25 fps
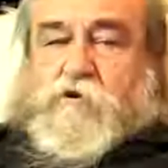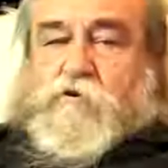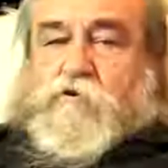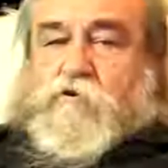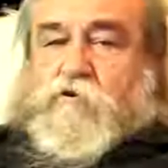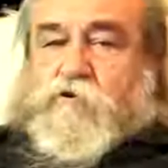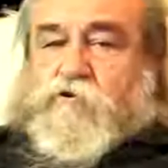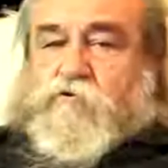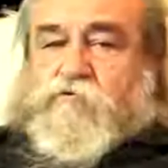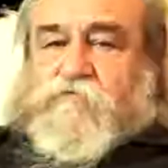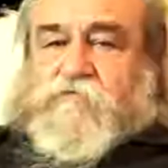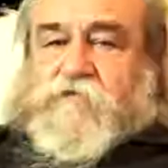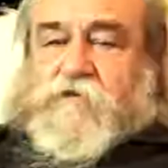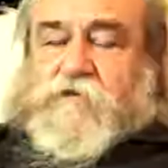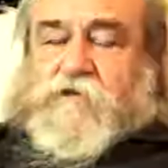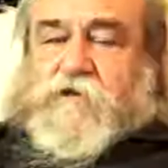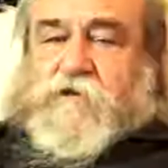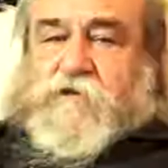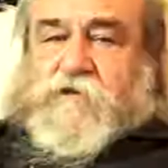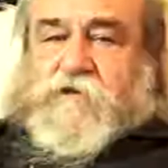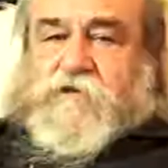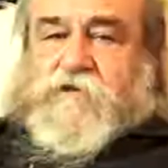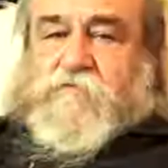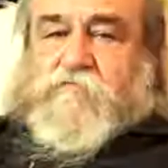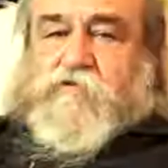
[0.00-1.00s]
Otóż w
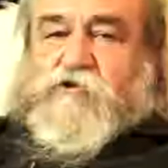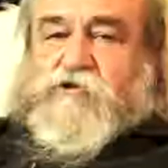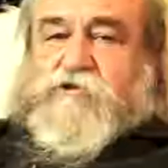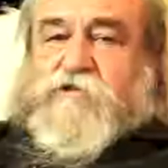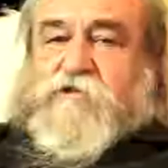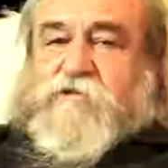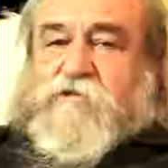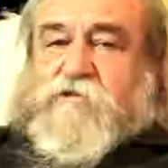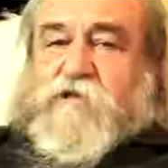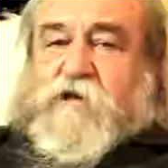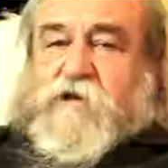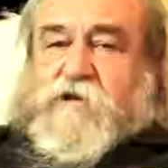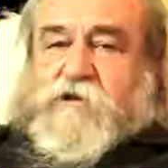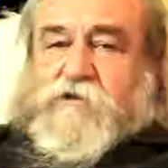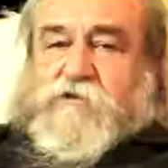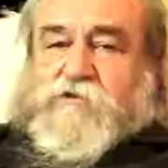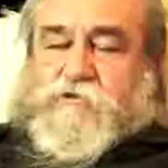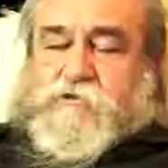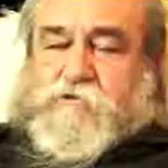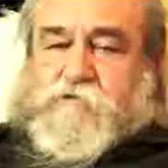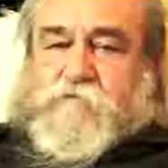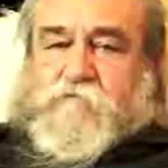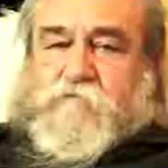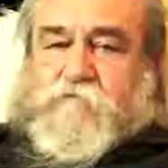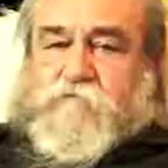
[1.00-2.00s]
internecie można
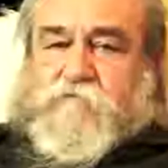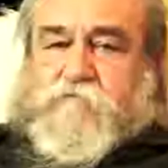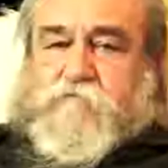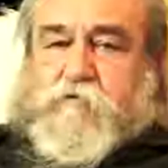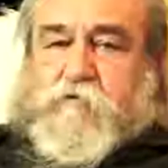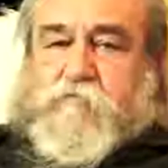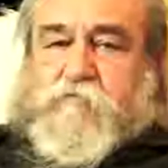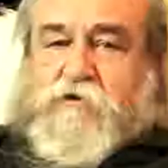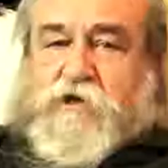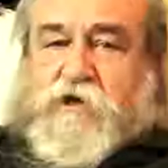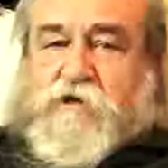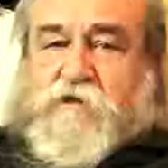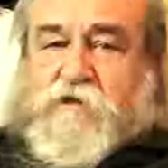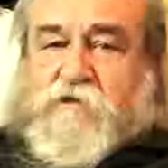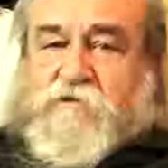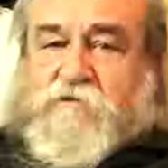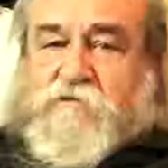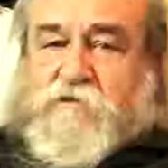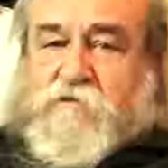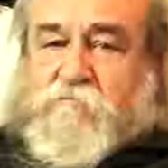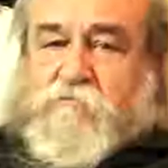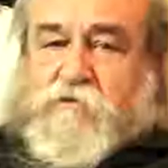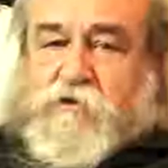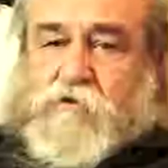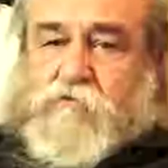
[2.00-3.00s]
znaleźć wspomnienia z
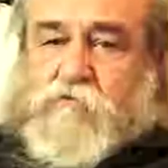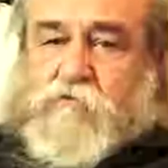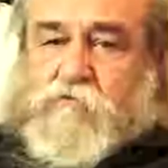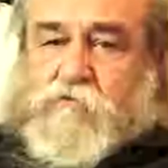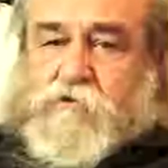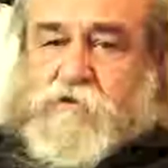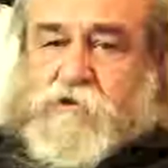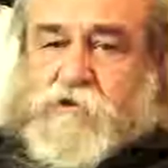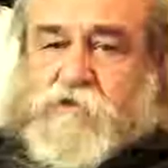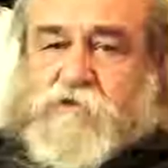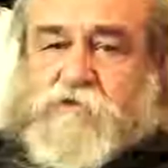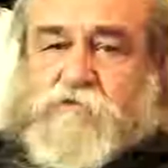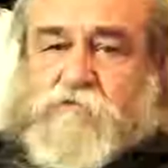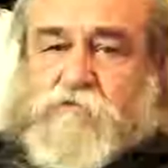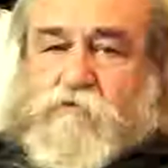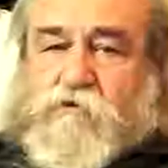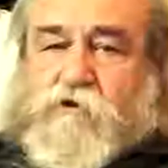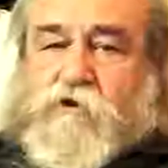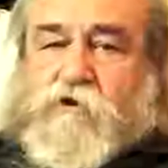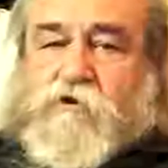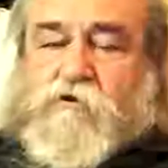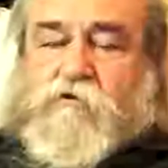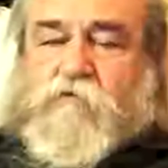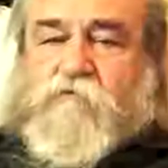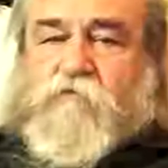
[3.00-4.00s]
tamtego okresu
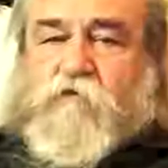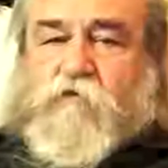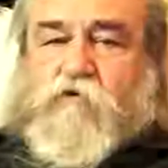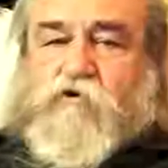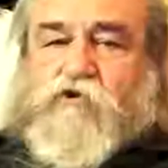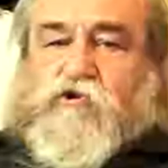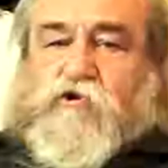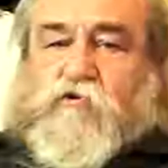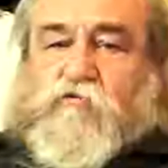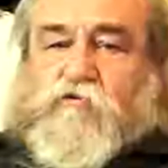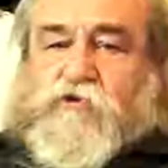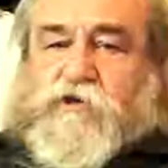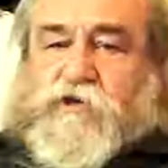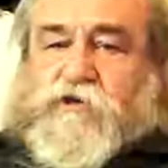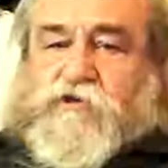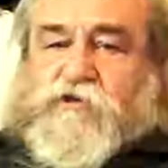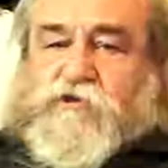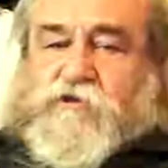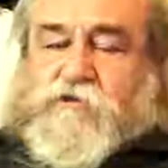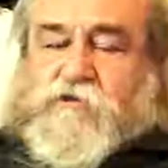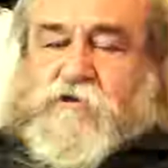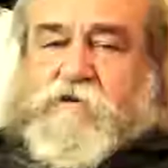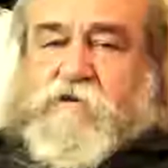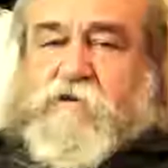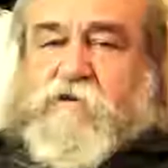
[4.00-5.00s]
dwóch
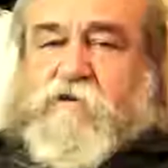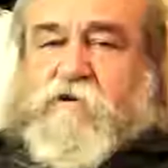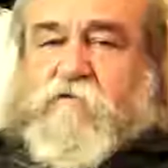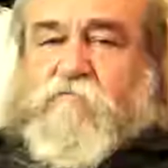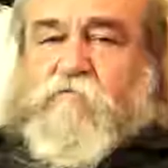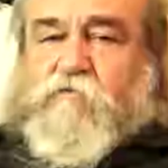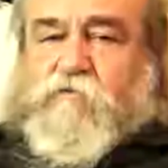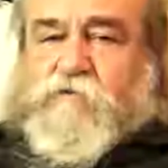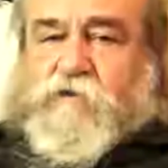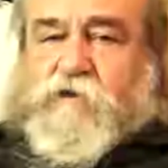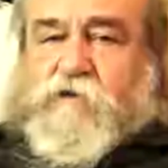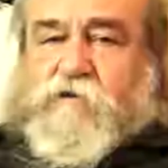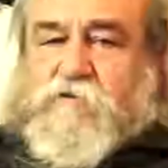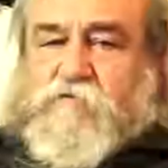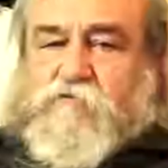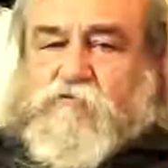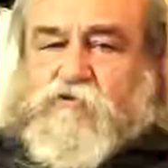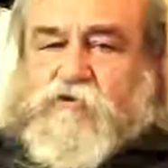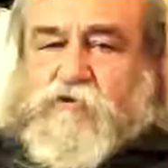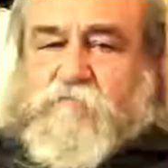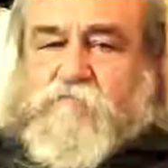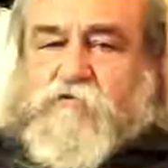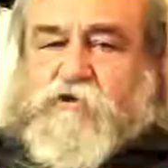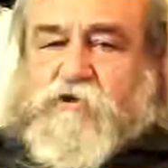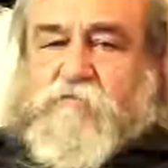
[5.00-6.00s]
żołnierzy NKWD,
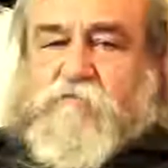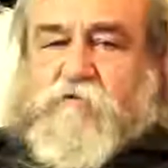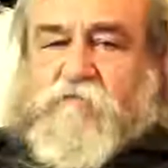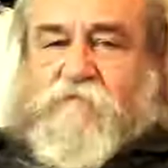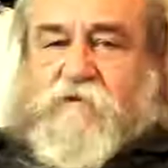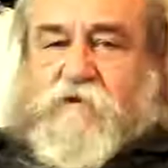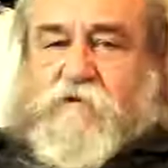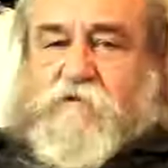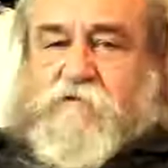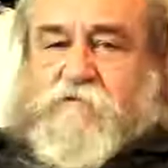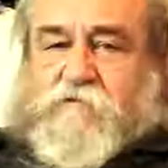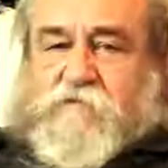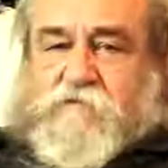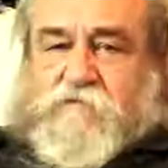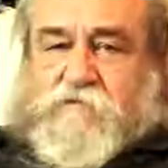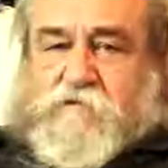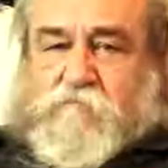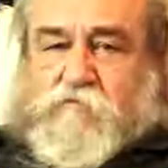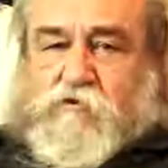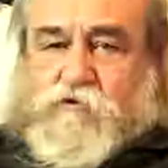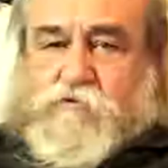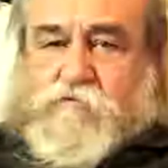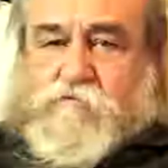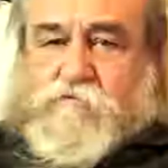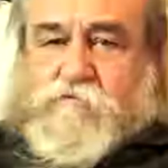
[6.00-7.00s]
którzy przyjmowali ten
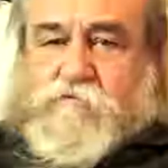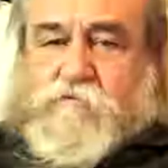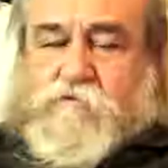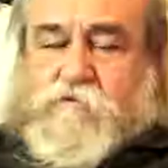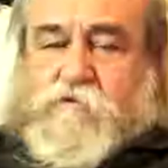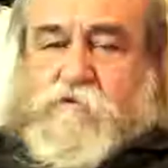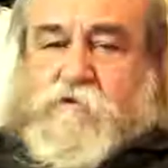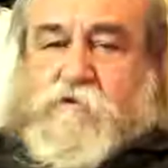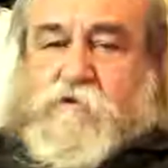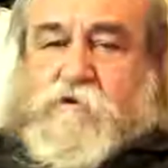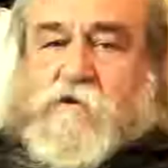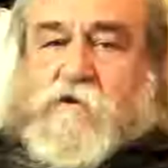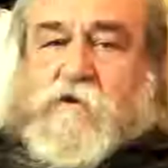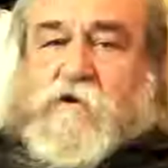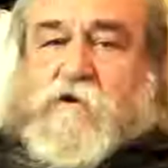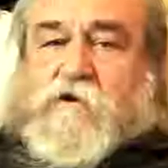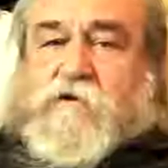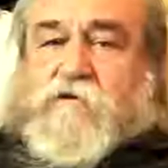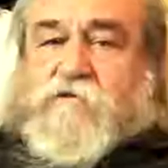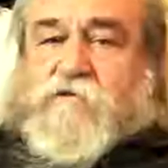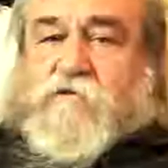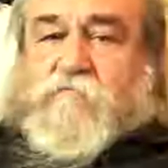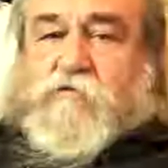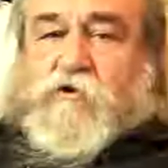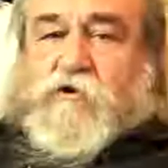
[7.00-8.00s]
samolot.
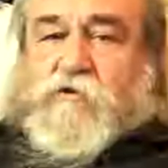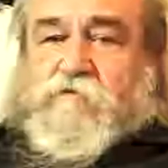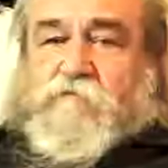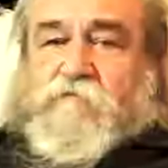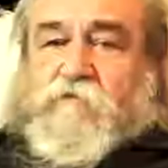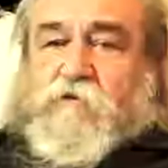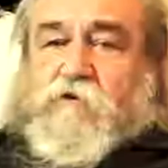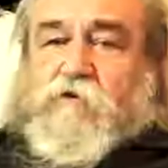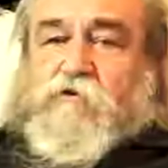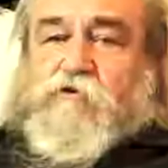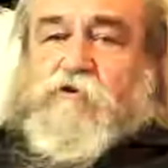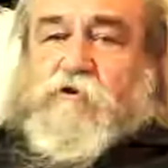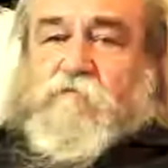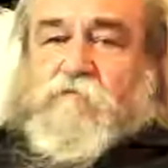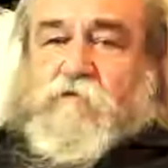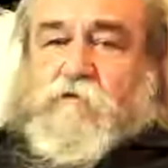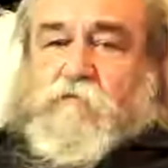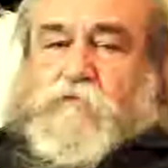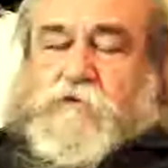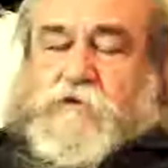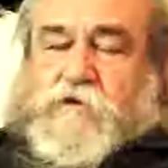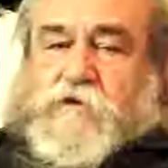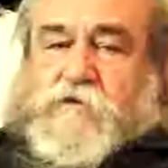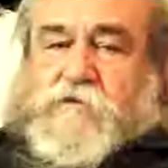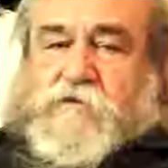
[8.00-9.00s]
Samolot wylądował
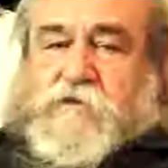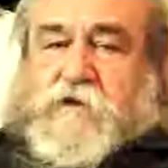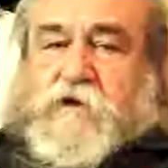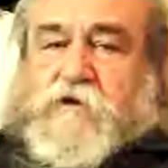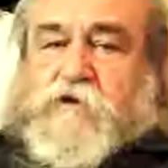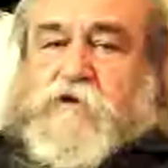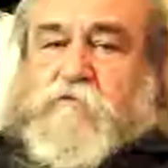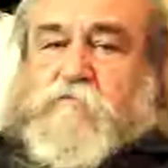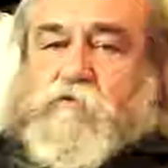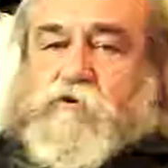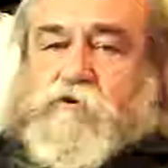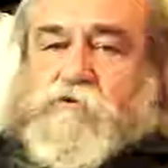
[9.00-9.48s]
na tajnym